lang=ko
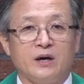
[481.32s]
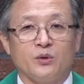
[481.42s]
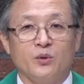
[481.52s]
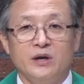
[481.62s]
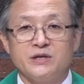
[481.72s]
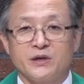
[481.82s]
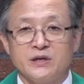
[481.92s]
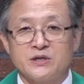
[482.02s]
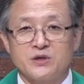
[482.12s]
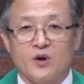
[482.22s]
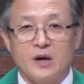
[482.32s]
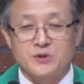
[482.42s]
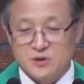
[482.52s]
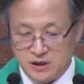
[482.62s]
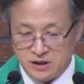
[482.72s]
논리적인
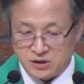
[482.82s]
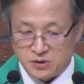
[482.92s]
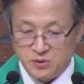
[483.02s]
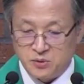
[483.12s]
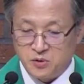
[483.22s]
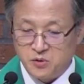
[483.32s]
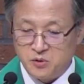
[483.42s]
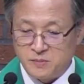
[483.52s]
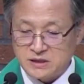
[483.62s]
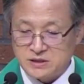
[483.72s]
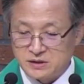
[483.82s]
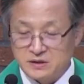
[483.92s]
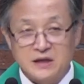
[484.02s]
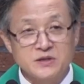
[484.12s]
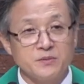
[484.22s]
정합성에 결코
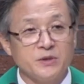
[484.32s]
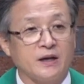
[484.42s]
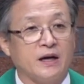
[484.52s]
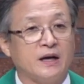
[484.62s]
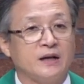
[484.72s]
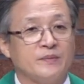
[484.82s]
맞지를 않습니다.